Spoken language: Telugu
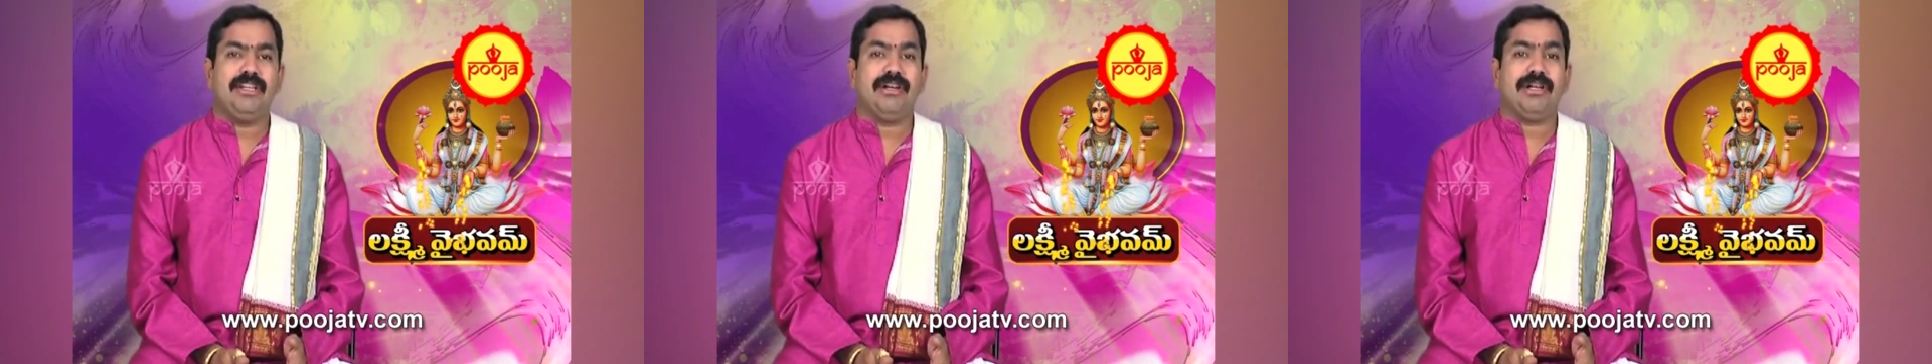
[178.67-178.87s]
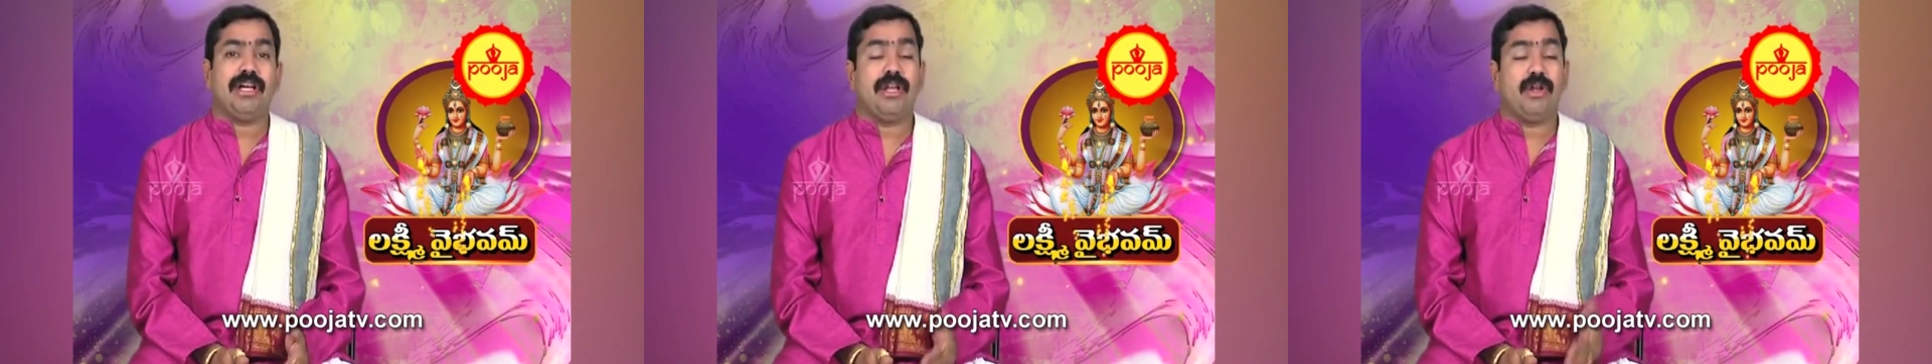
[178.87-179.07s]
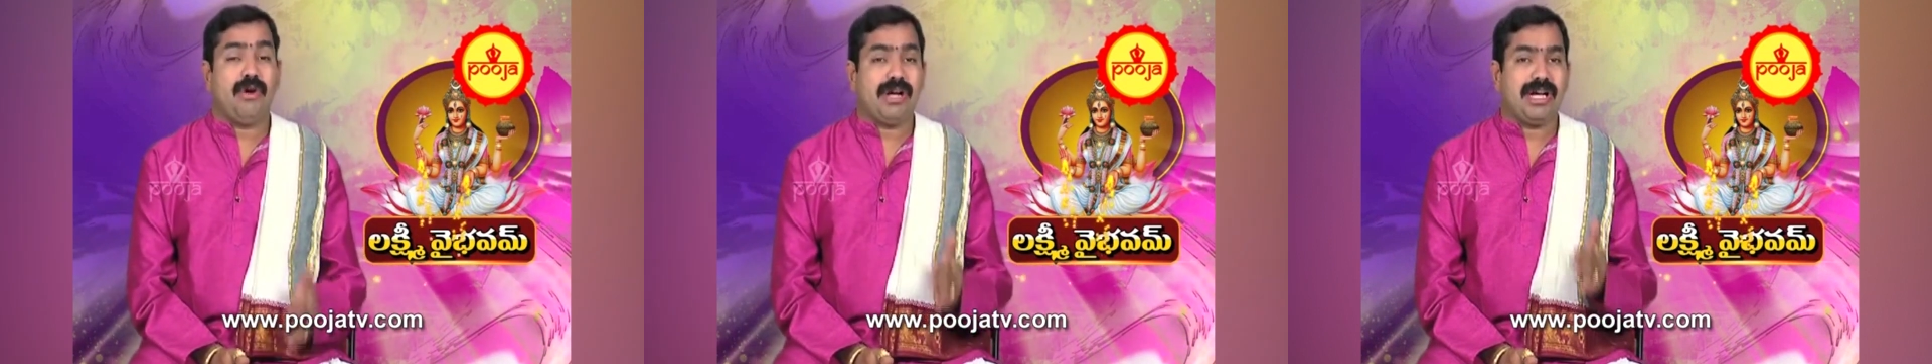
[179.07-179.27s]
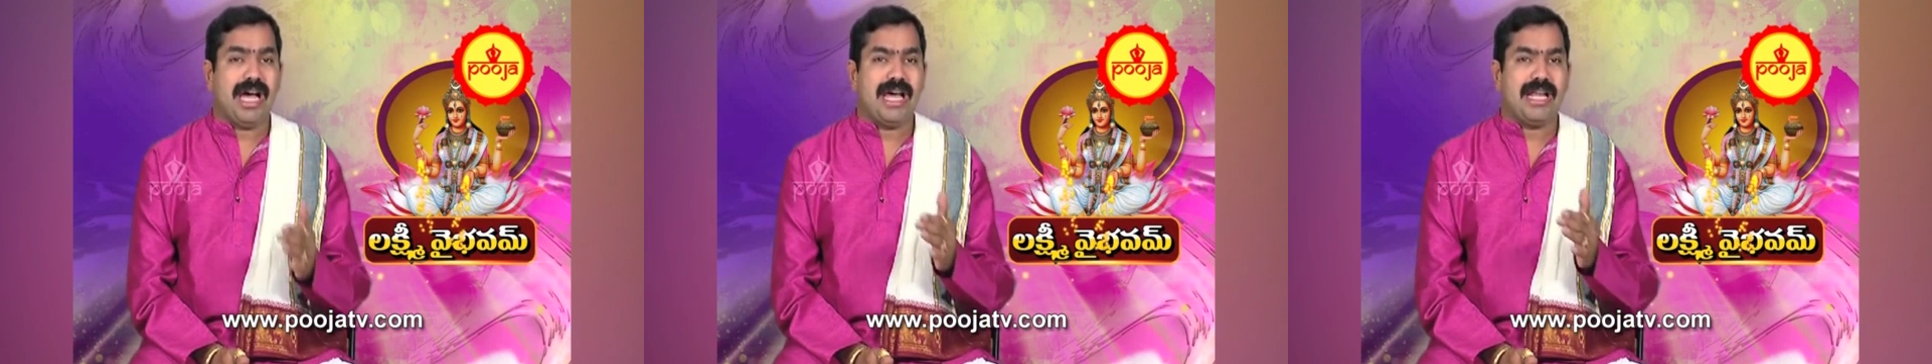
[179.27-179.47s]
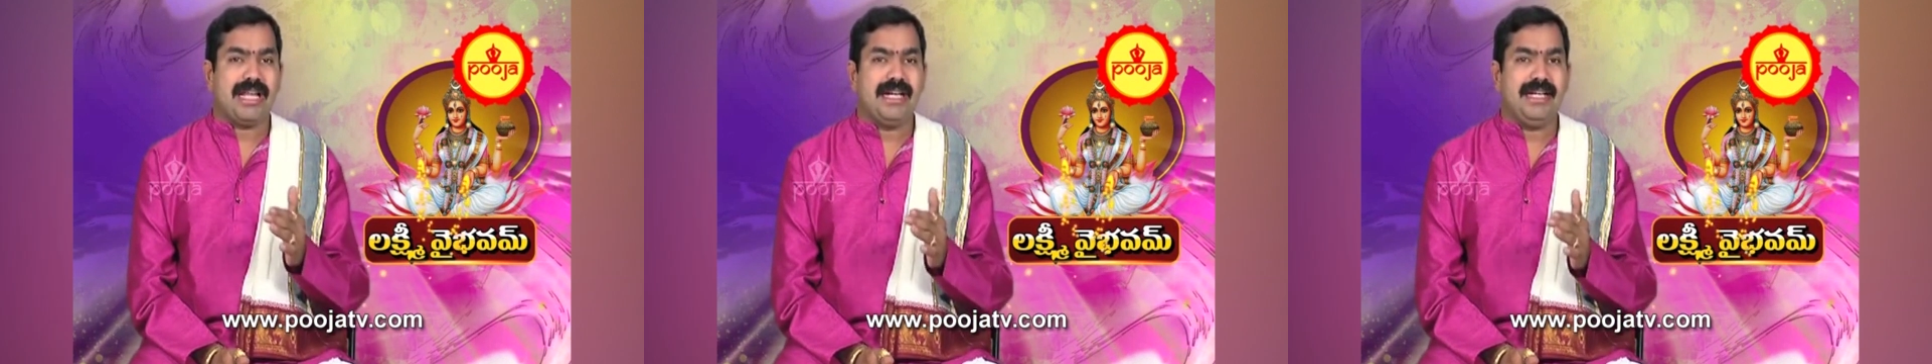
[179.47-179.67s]
యొక్క
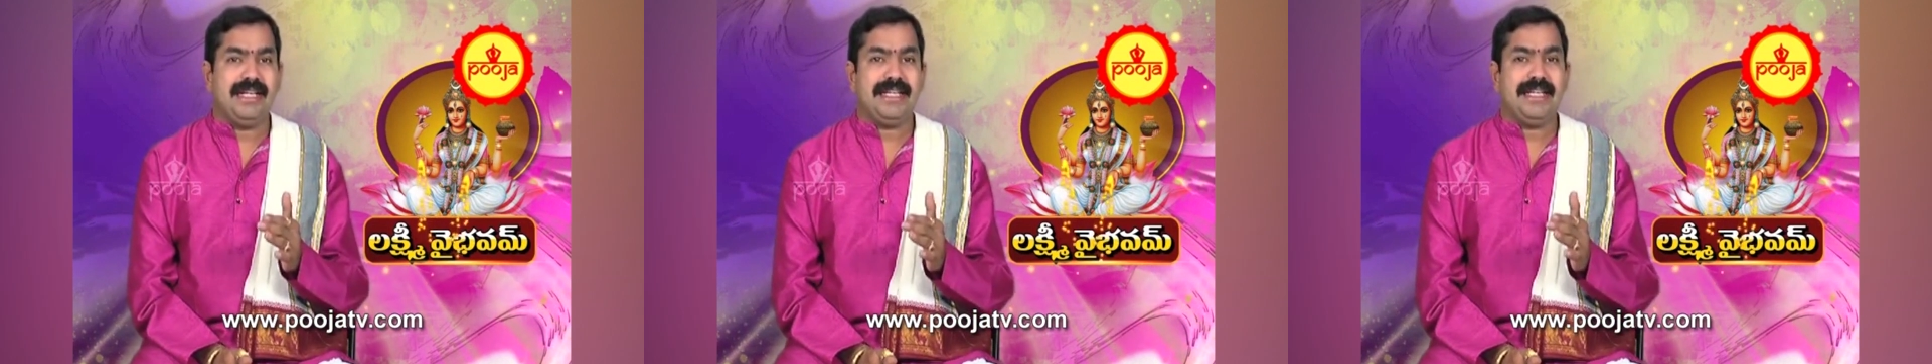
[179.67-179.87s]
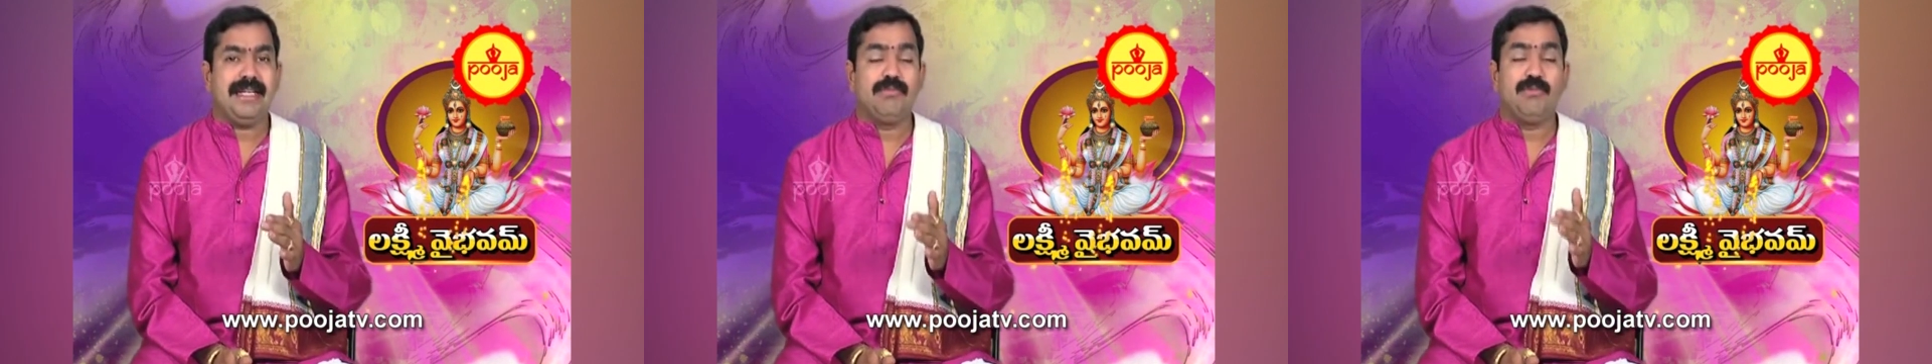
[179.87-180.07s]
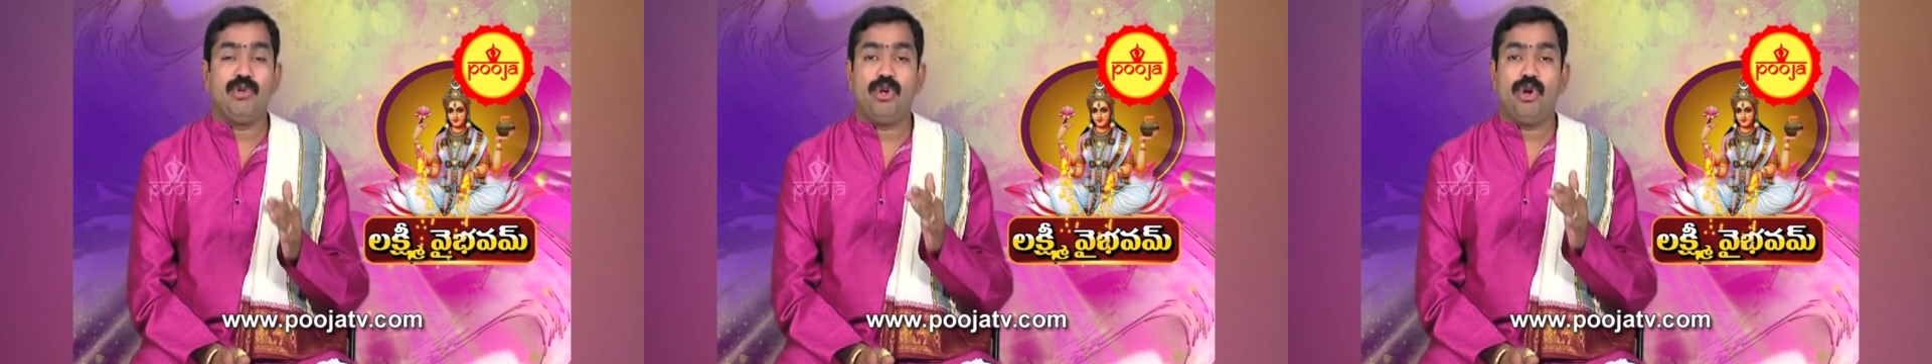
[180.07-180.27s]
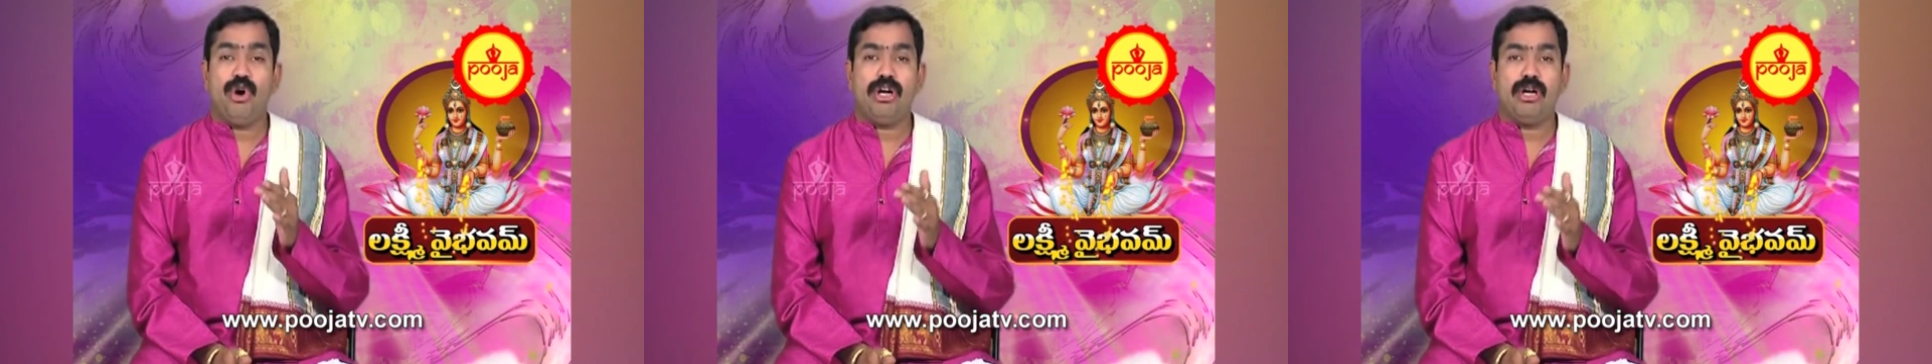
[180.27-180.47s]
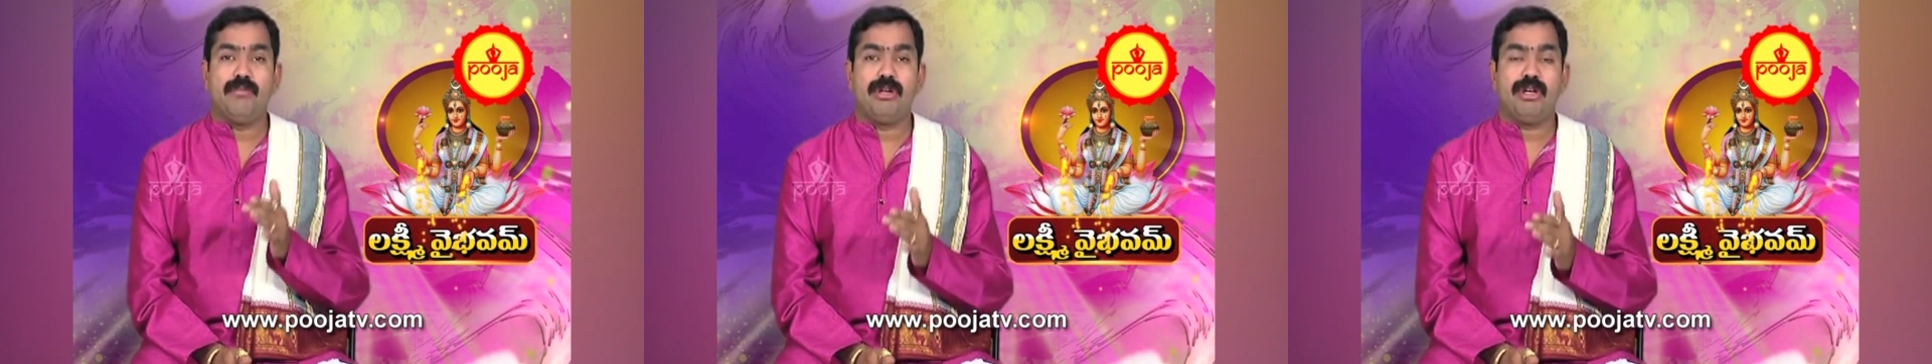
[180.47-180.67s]
లోకాలన్నిటికీ
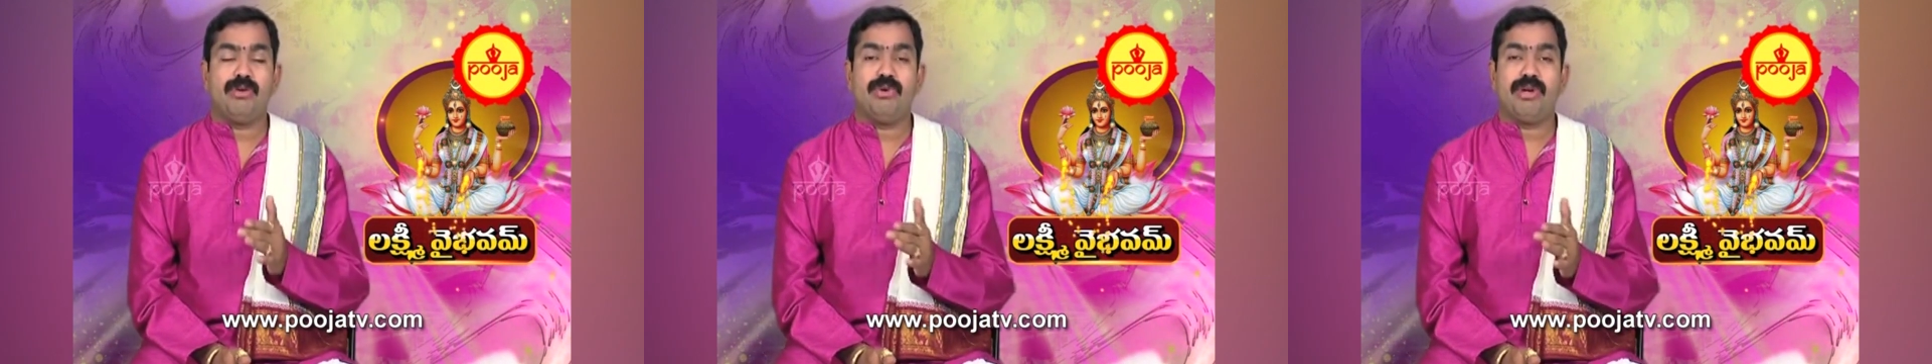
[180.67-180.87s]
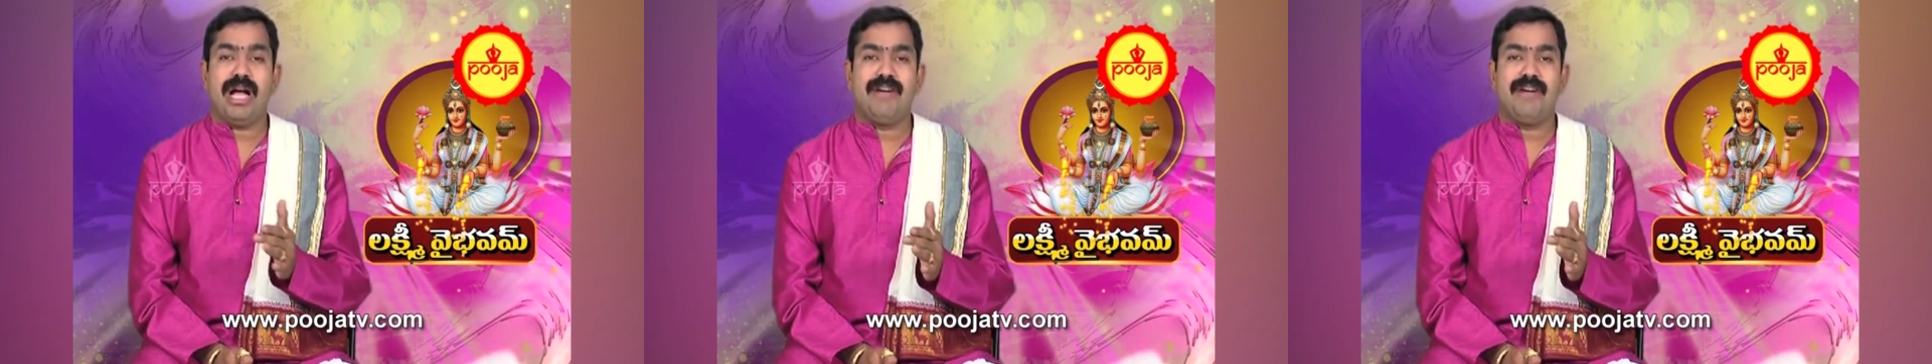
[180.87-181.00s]
ముల్లోకములకు